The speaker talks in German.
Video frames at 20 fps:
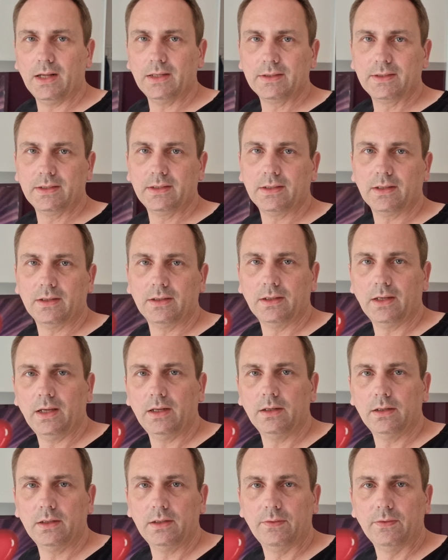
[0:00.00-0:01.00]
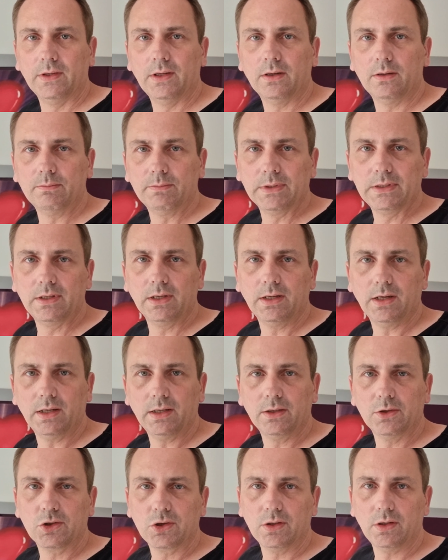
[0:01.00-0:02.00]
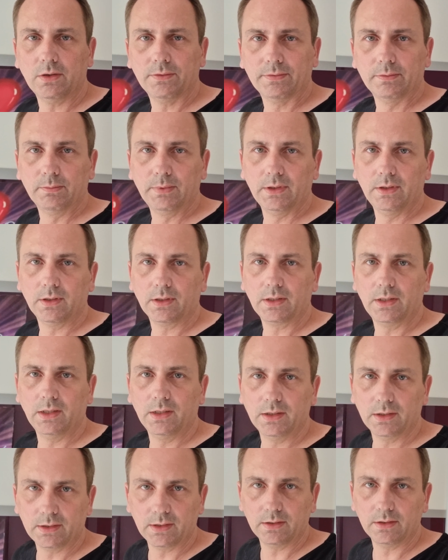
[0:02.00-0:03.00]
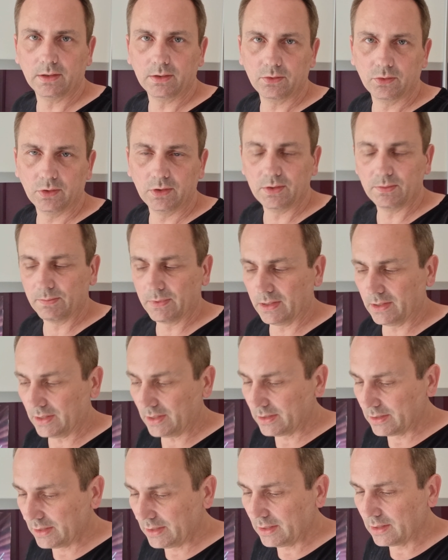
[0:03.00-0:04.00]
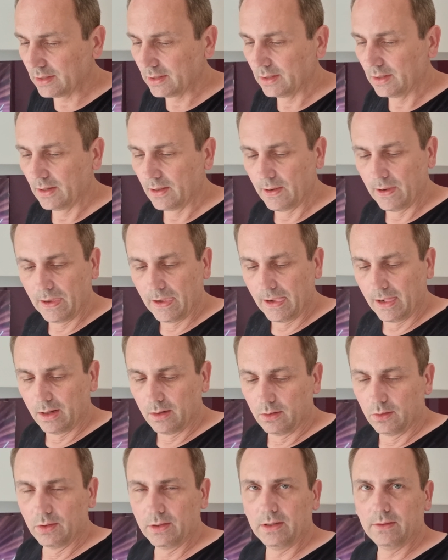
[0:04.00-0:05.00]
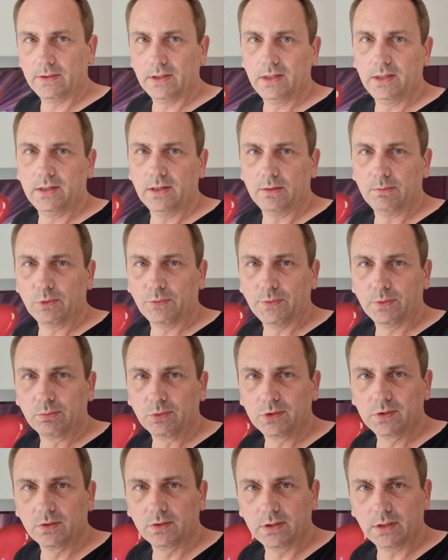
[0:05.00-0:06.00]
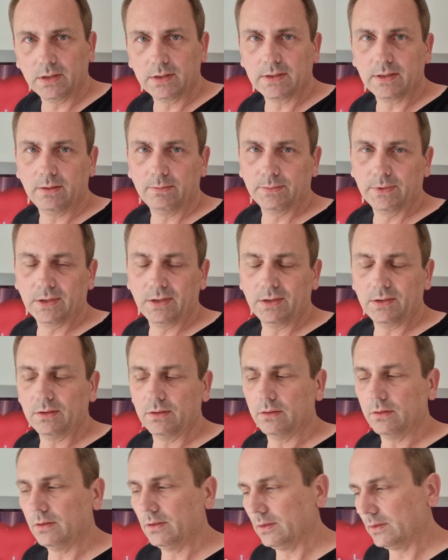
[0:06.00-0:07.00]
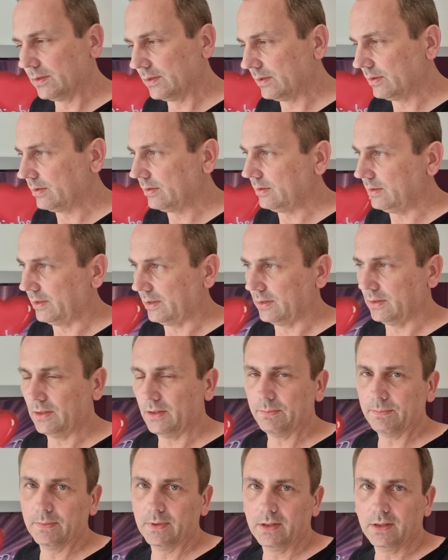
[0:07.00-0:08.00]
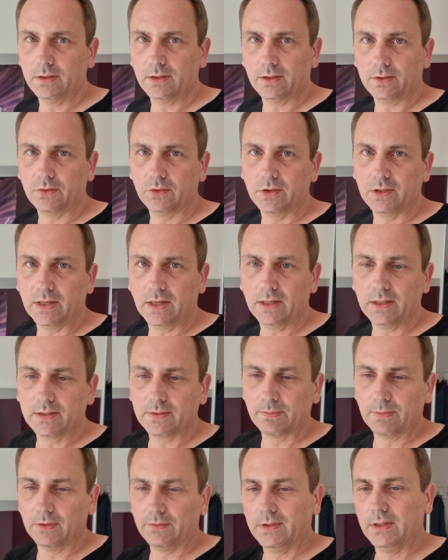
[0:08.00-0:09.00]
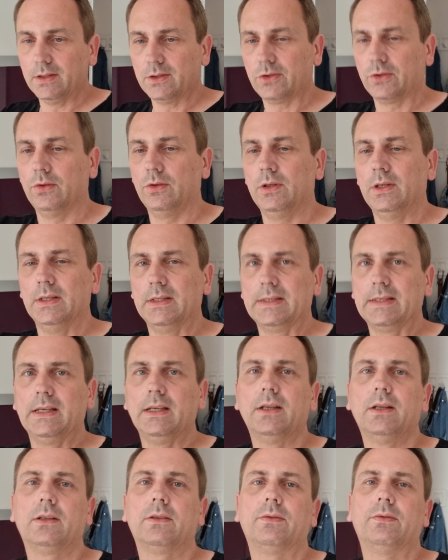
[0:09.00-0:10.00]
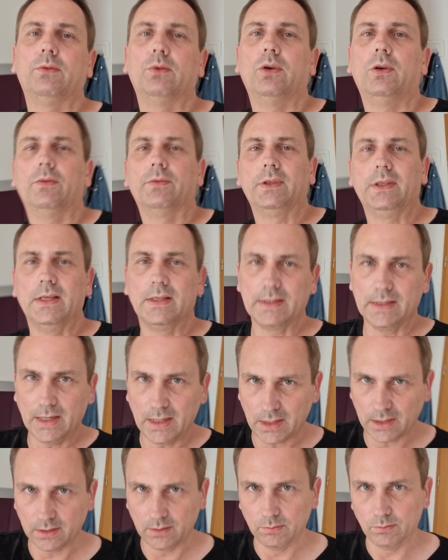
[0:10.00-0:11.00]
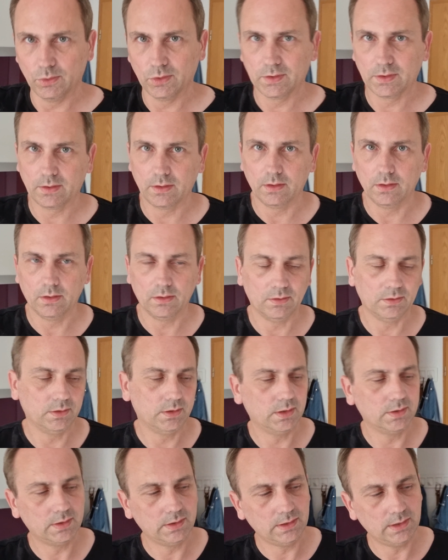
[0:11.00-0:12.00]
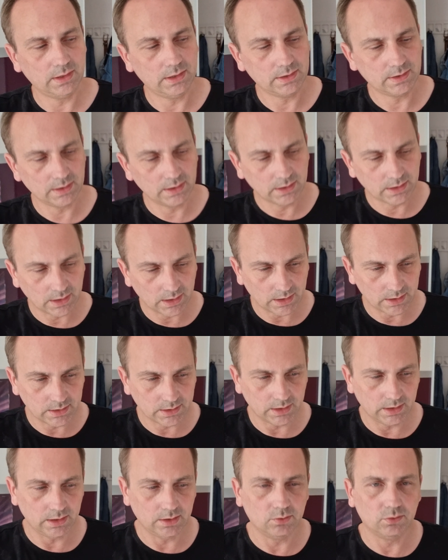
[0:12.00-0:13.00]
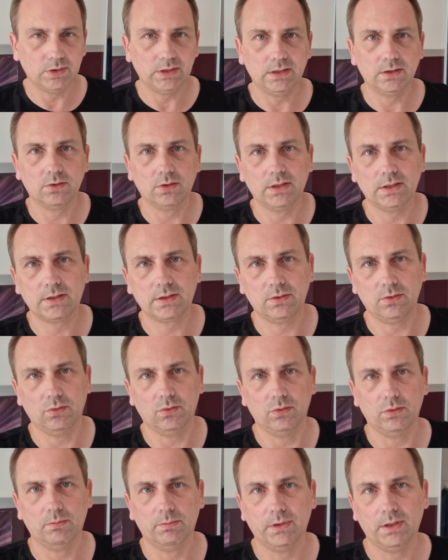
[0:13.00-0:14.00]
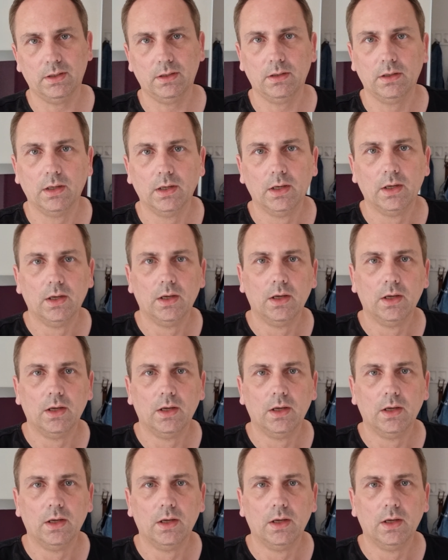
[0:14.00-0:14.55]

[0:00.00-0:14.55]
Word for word: als ich dann endlich wieder ein bisschen eingeschlafen bin, da klingelt dann natürlich mein Handy. Und da war die Dame vom Gesundheitsamt dran und ja, hat mir dann natürlich alles mal wieder schön erzählt, worauf ich jetzt achten müsste und dass ich ja jetzt in Quarantäne und Isolation bin.